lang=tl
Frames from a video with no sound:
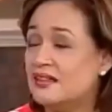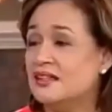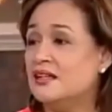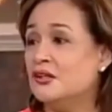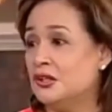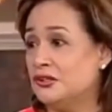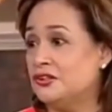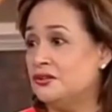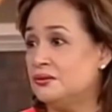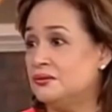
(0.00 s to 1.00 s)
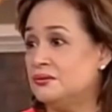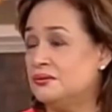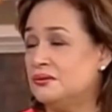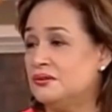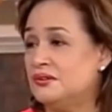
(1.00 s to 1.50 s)
talaga He'll honor He'll you. honor
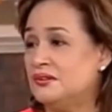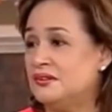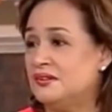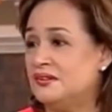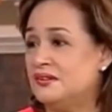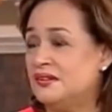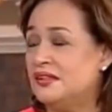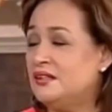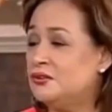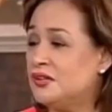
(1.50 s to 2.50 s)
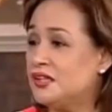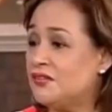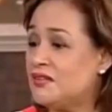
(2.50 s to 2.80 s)
you. Totoo talaga yun. And He took care of